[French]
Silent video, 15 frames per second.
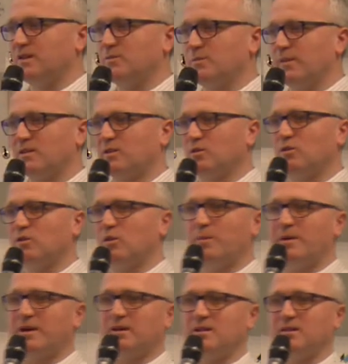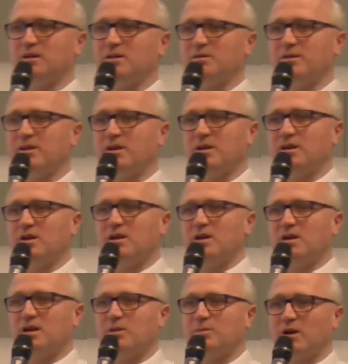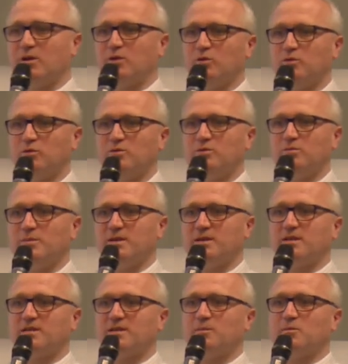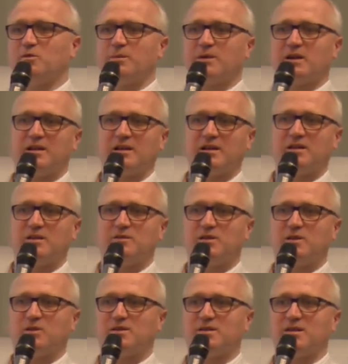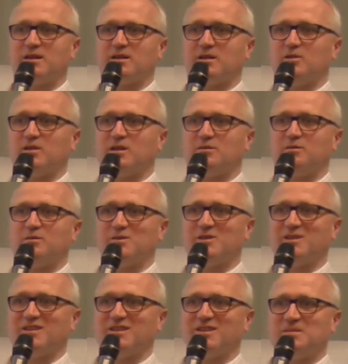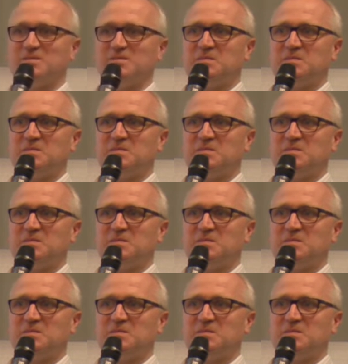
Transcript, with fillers: se mettre en coopérative est bien connu, mais c'est seulement après la crise financière qu'on a vu que